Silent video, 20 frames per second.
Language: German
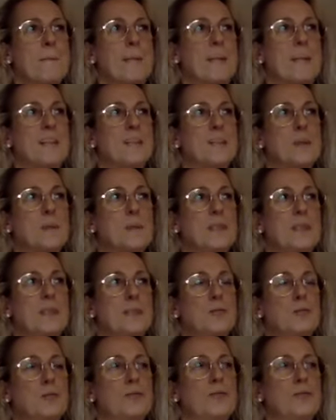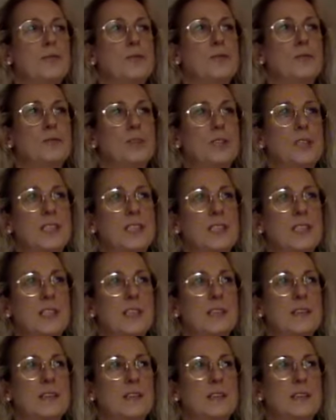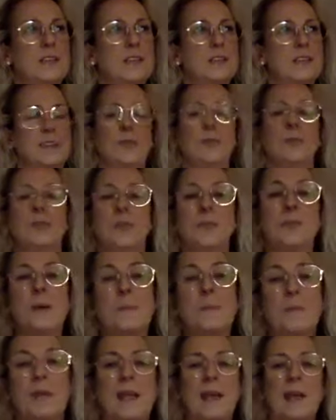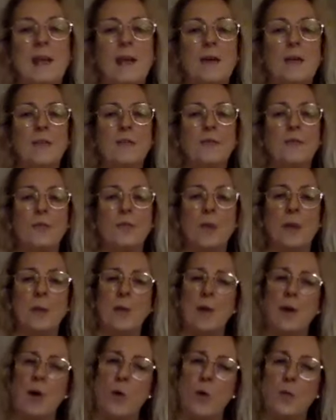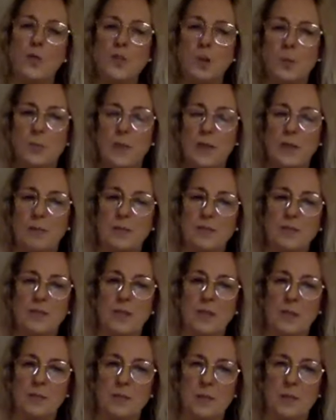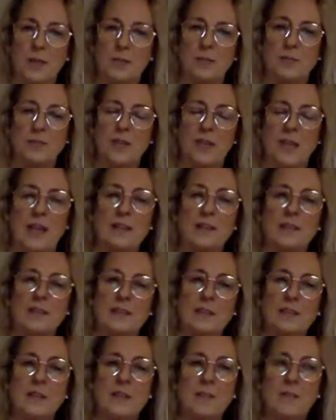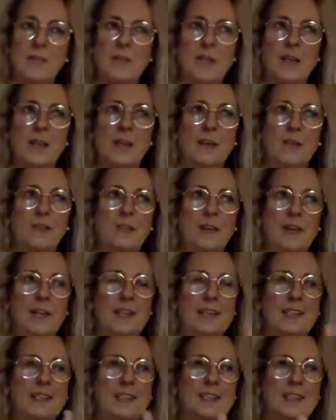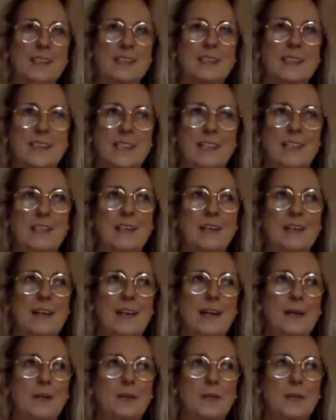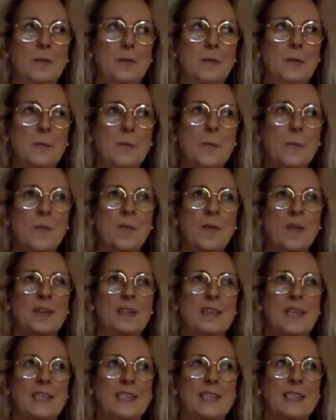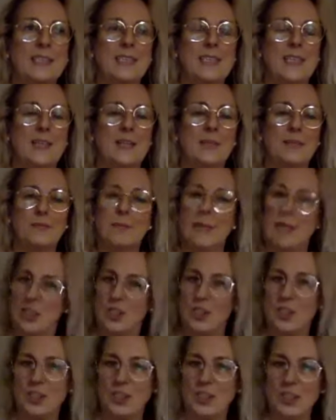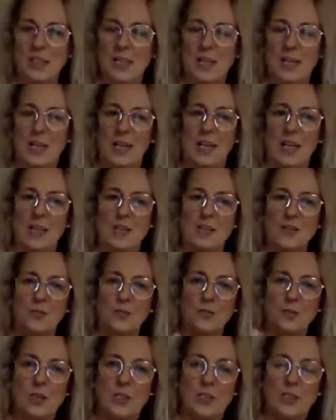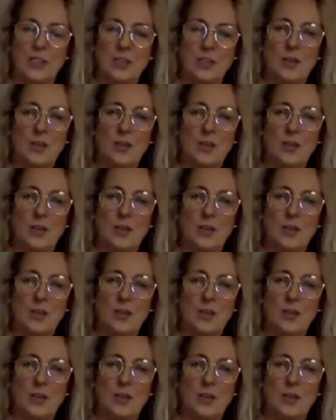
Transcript: dass es mir mit den Produkten gut geht, dass ich mich immer mehr von meinem Hauptjob ent, ent, entferne, weil ich gesehen habe, dass Menschen also wirklich